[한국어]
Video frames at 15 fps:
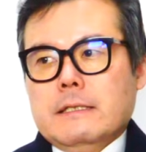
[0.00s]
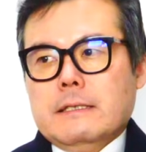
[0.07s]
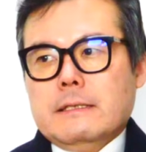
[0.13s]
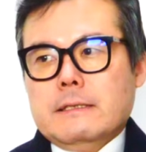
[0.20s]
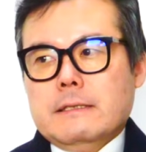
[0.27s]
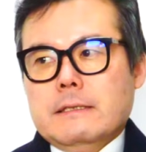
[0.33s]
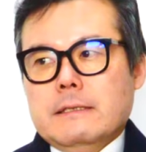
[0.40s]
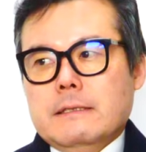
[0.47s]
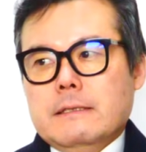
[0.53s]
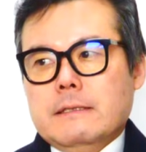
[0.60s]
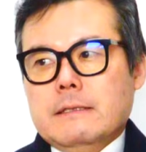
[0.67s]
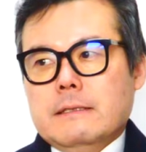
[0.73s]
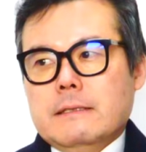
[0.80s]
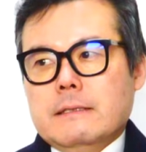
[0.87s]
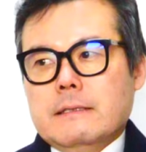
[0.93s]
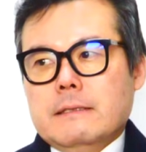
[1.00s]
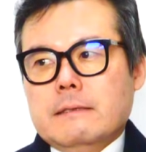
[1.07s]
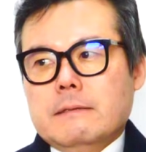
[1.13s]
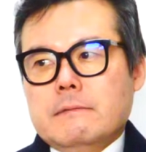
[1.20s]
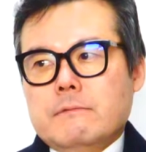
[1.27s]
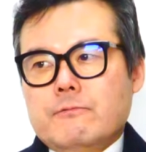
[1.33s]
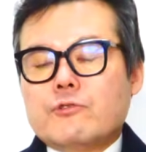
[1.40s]
어,
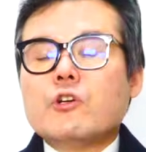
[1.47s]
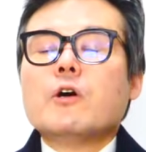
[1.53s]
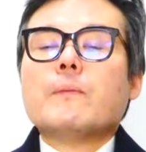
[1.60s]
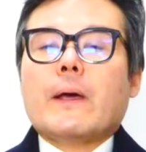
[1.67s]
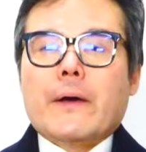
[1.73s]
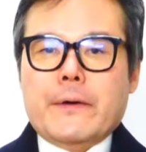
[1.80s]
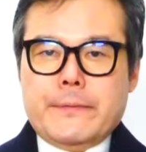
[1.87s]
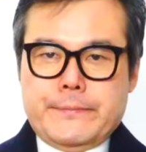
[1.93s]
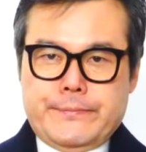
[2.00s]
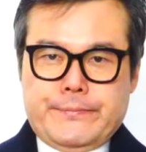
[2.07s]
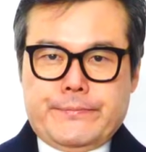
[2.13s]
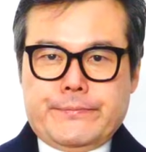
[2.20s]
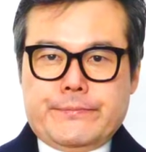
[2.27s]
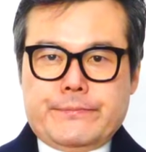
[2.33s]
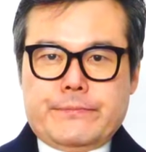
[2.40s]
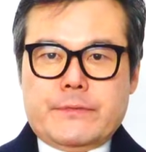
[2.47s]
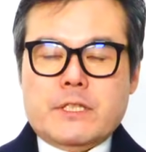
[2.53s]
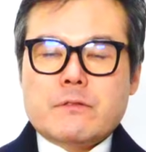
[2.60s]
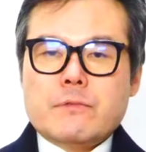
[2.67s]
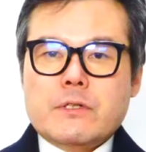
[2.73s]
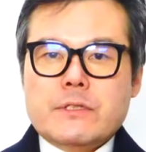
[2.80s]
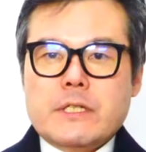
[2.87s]
위험해요.
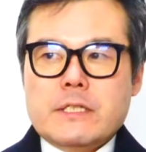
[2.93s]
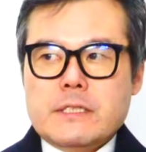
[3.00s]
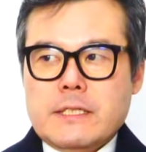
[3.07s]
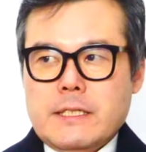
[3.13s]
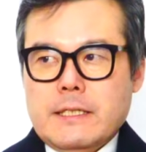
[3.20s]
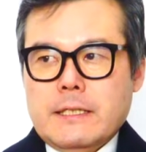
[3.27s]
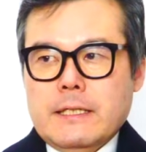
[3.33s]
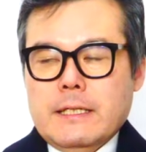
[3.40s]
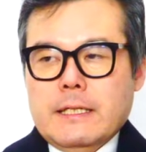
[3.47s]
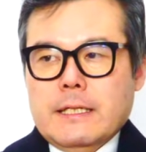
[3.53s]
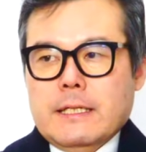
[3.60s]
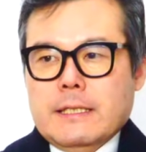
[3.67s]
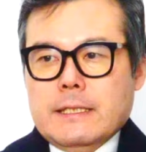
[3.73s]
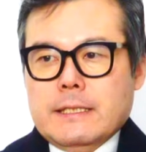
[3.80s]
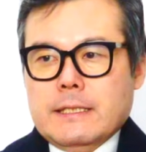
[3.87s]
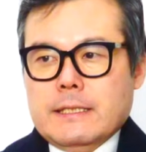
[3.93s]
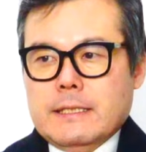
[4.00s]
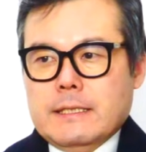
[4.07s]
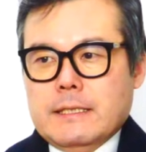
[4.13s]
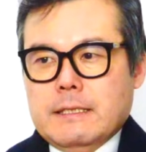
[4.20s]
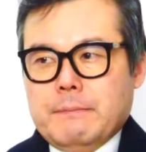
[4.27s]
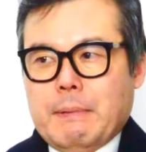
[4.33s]
지금 현재 이제
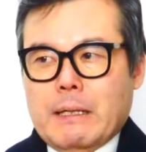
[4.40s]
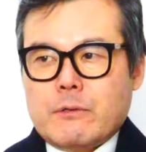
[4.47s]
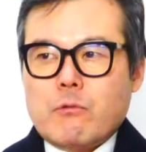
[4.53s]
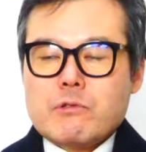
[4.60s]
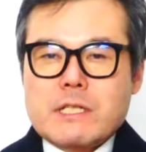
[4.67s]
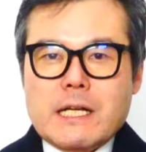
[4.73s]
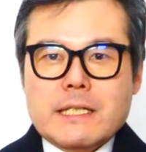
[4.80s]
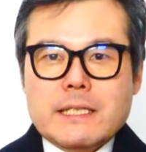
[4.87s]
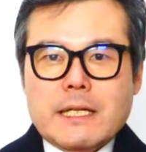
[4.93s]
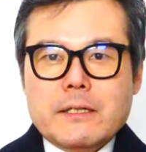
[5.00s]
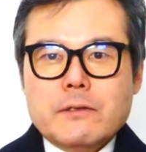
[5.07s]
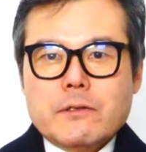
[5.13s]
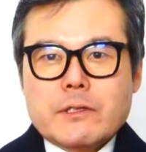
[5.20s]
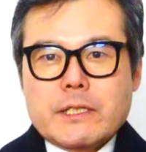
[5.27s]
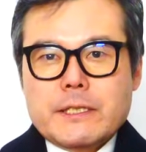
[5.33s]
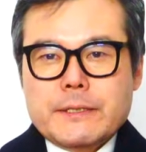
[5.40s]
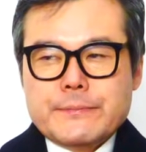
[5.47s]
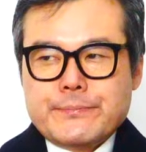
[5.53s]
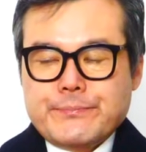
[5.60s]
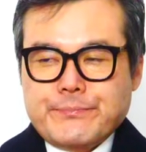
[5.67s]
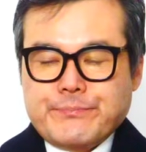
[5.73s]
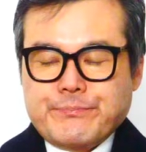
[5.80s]
어, 박용찬인가요? 거기
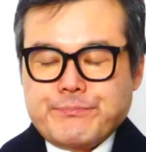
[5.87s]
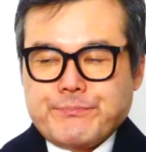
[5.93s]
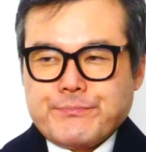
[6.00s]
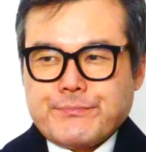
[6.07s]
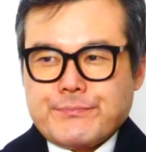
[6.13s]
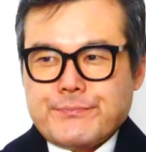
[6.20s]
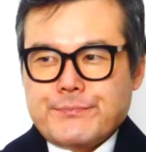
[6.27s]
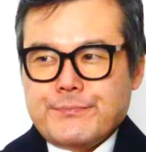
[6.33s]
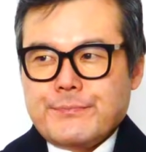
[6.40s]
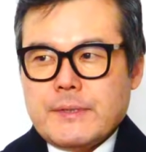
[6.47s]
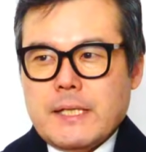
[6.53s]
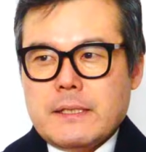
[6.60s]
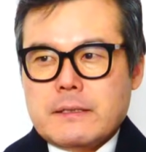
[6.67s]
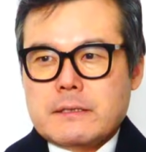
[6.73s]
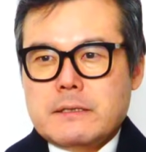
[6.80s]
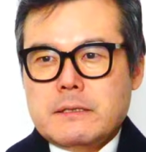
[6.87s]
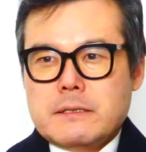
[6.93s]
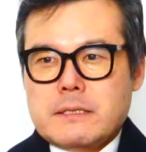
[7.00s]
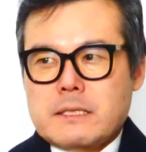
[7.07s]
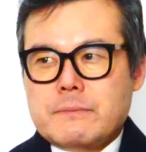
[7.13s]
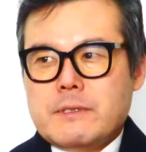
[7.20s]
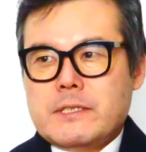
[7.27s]
그
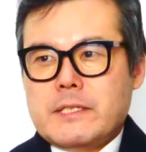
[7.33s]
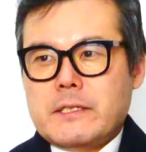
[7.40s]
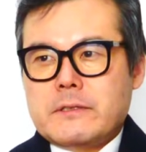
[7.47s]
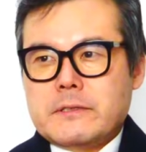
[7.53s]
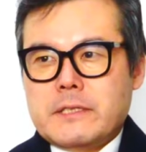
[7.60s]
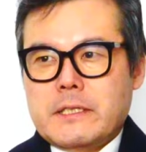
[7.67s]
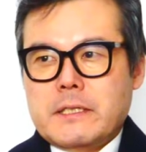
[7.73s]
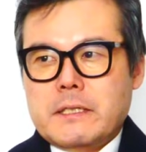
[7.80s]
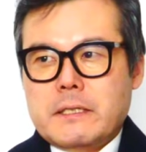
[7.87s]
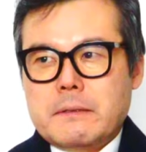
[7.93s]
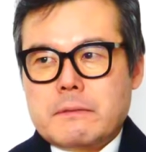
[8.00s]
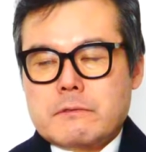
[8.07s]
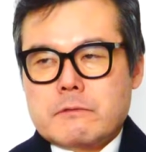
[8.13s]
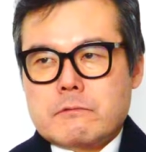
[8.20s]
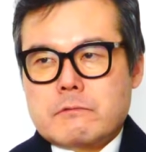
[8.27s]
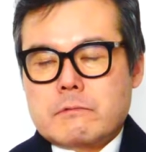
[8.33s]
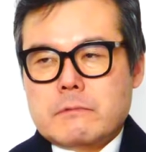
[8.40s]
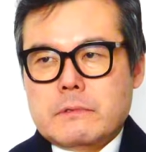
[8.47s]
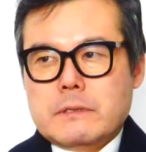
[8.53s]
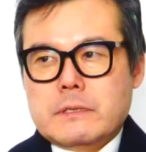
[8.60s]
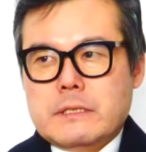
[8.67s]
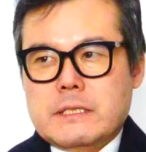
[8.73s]
지금 이제 현재
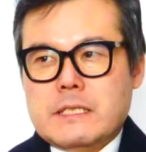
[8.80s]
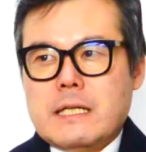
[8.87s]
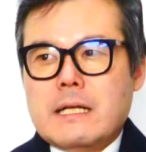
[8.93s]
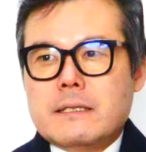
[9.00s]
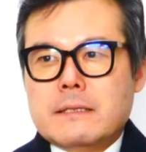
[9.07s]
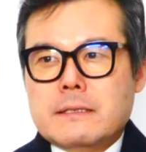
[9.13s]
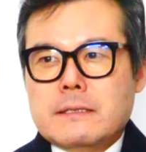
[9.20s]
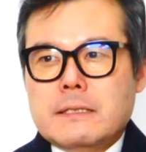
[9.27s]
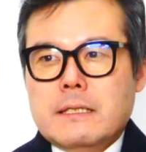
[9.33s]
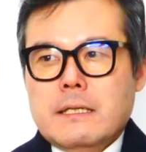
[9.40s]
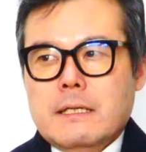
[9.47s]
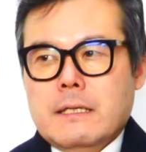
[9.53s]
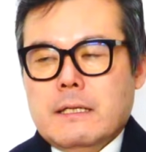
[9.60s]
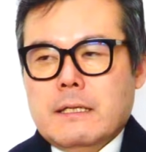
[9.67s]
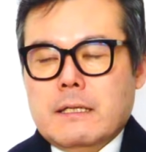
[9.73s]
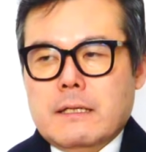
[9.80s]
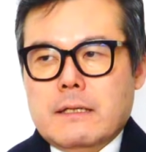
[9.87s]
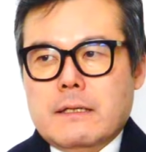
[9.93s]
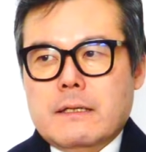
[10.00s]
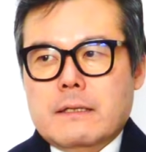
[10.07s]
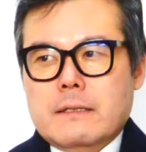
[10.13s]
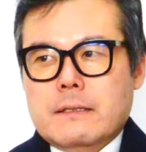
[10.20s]
네, 지난
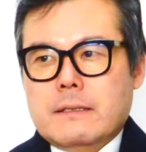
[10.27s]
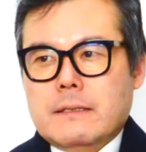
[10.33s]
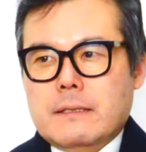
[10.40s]
어,